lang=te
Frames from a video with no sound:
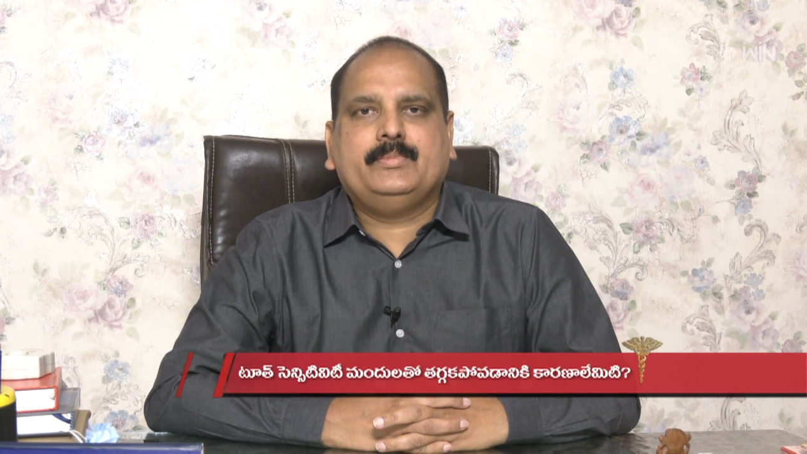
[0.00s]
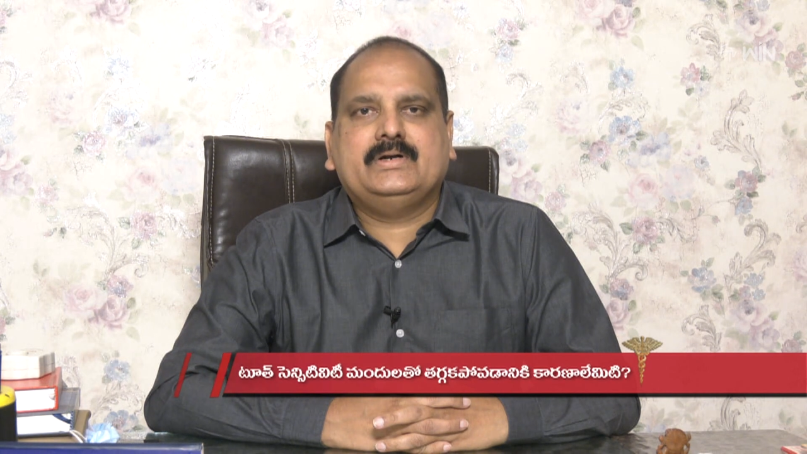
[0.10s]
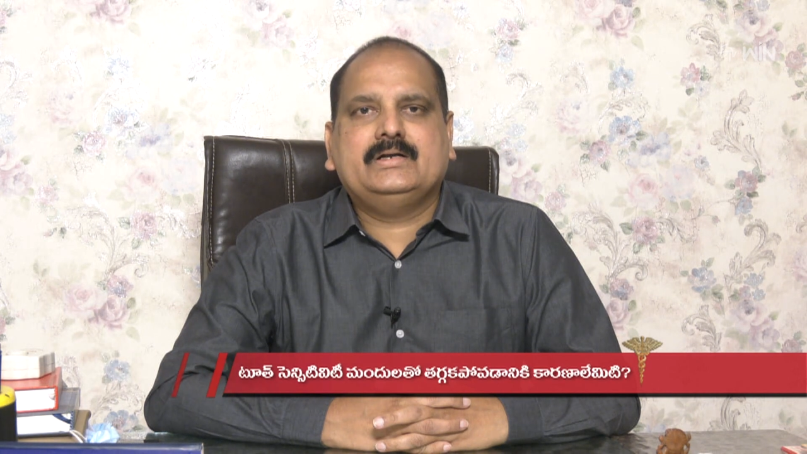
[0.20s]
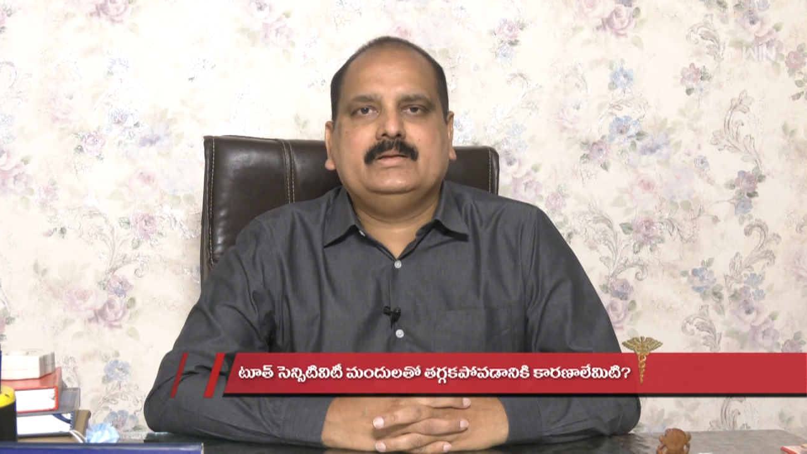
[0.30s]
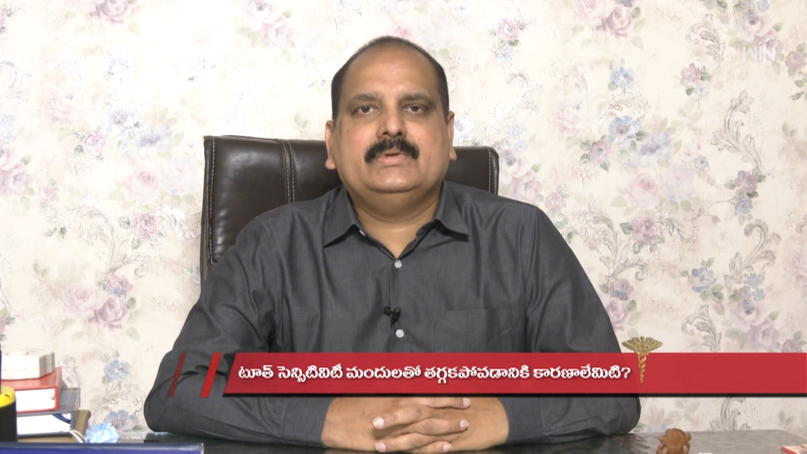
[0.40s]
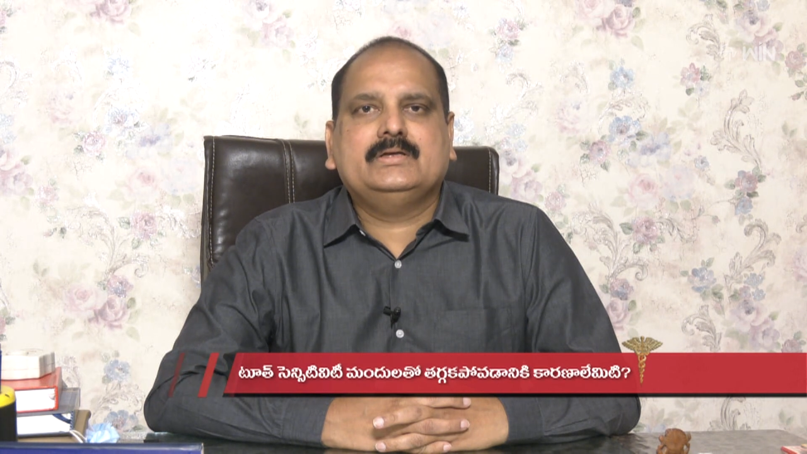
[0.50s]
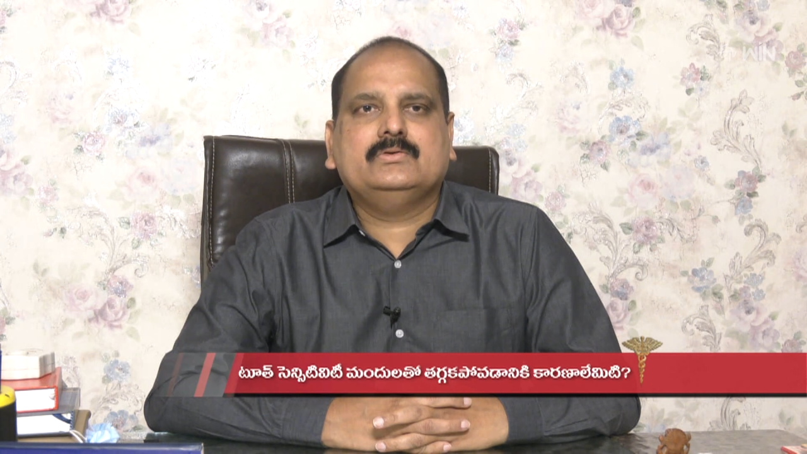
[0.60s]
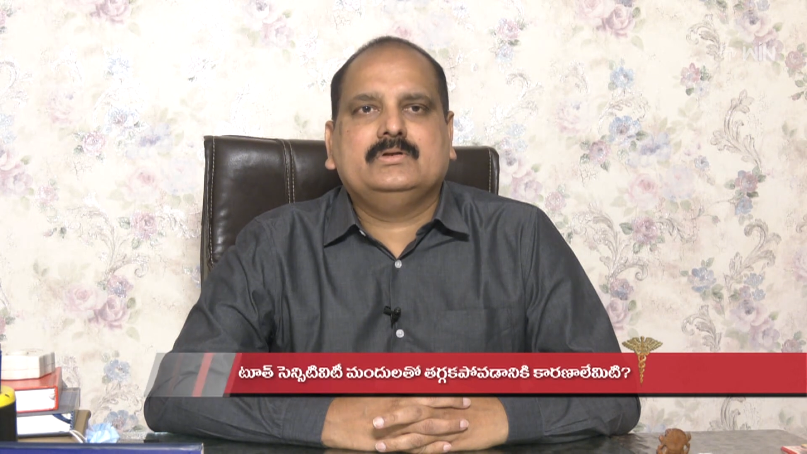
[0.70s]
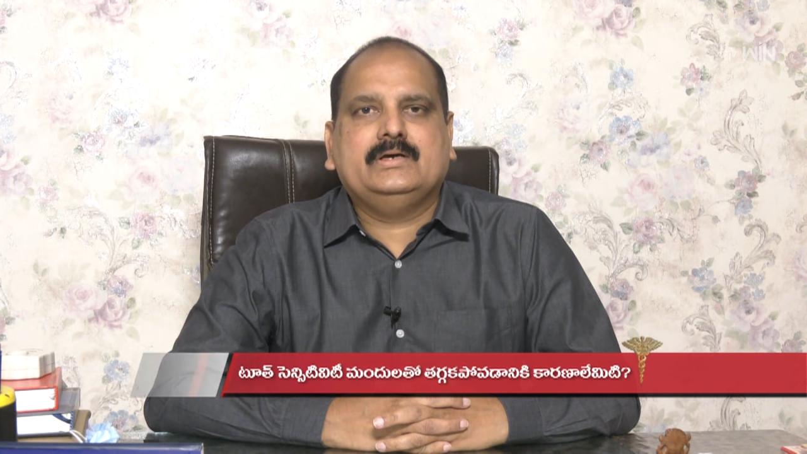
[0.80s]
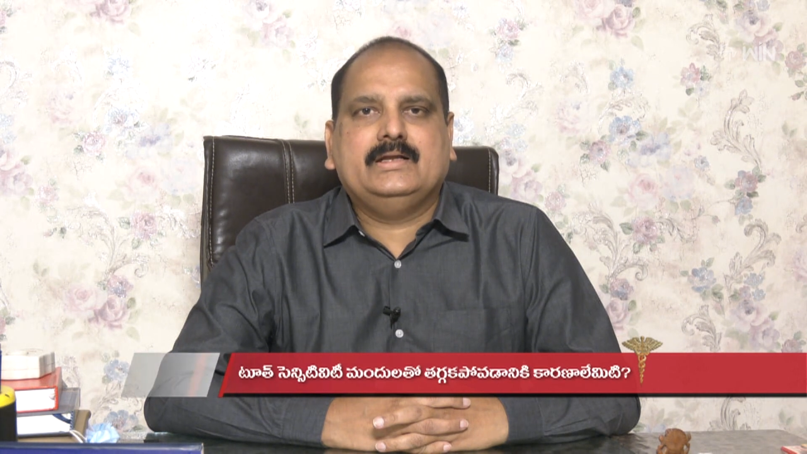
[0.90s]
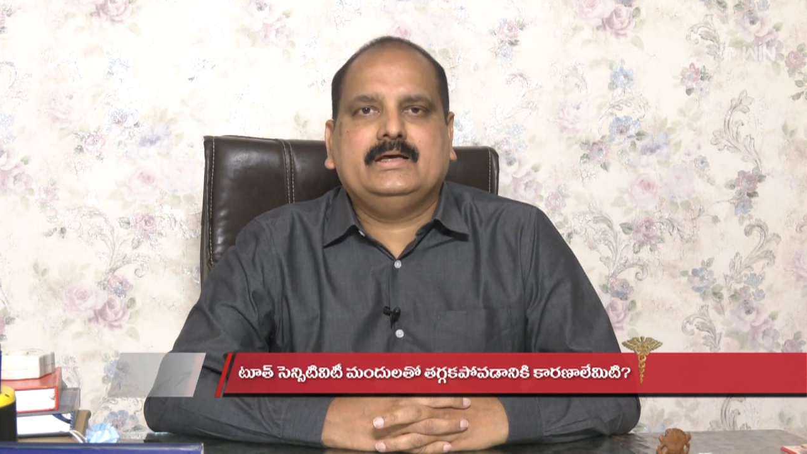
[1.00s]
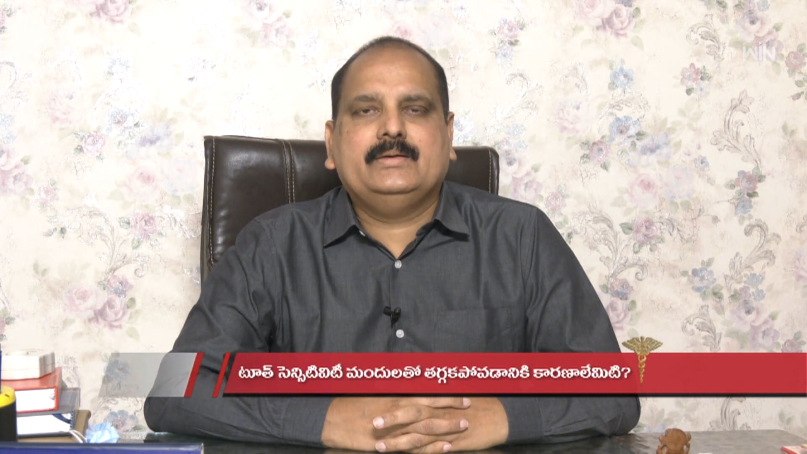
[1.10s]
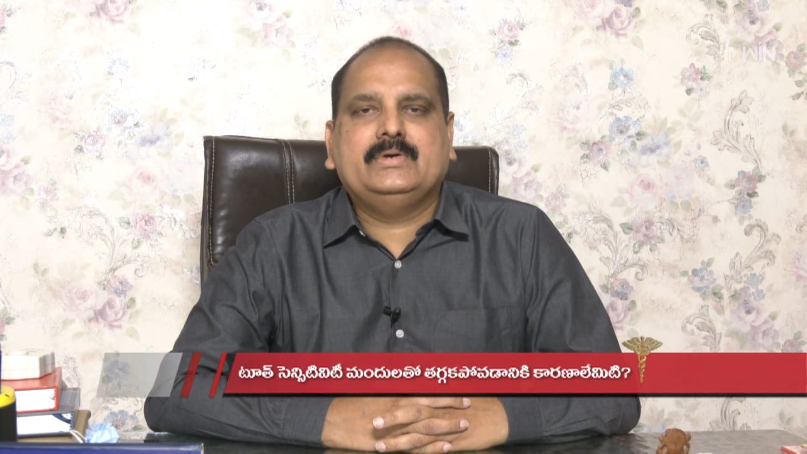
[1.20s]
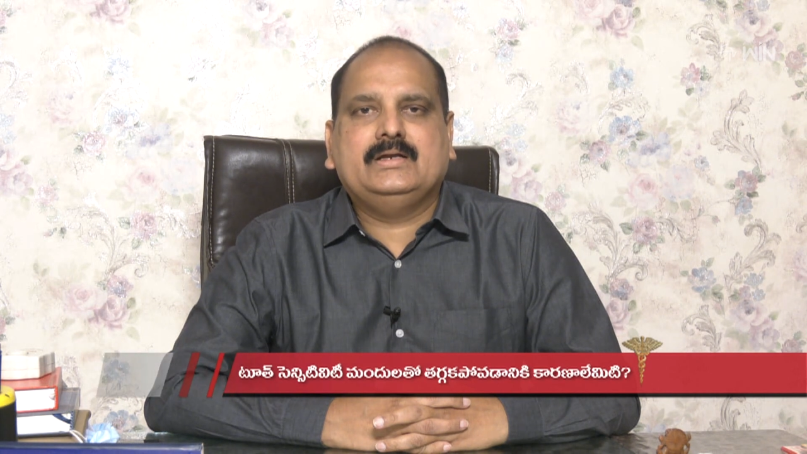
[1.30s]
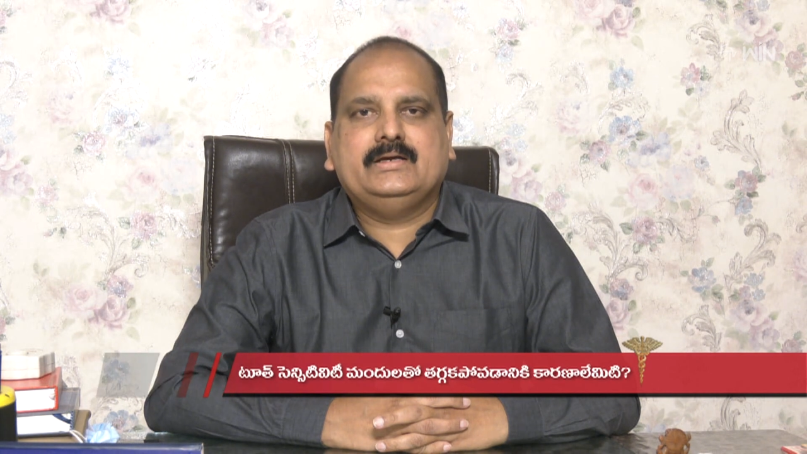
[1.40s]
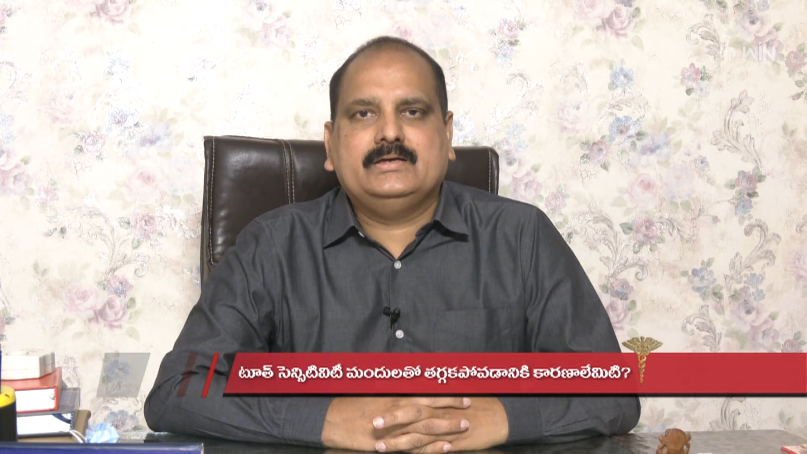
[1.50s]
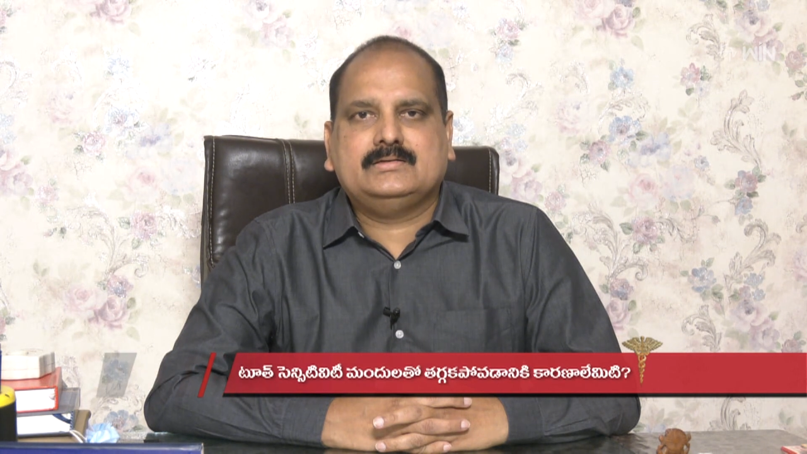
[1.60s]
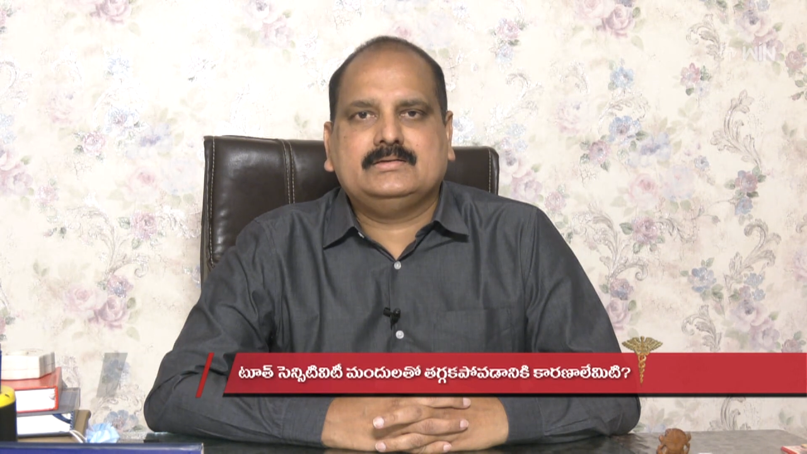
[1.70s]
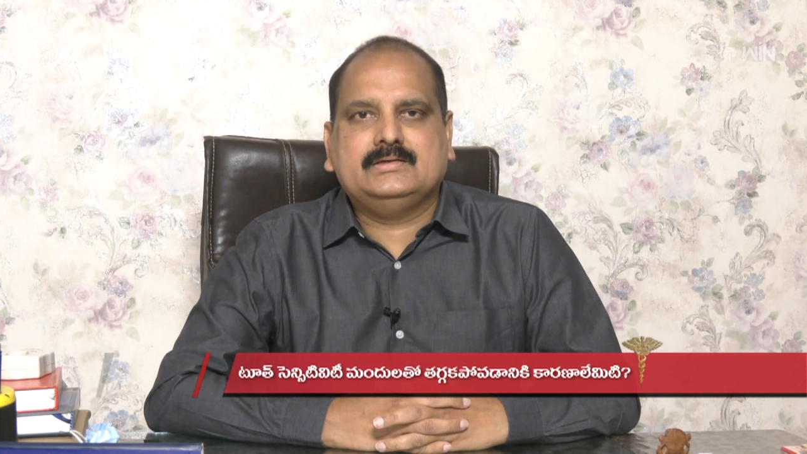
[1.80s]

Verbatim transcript: పంటి మీద ఉన్న ఎనామిల్ లేయర్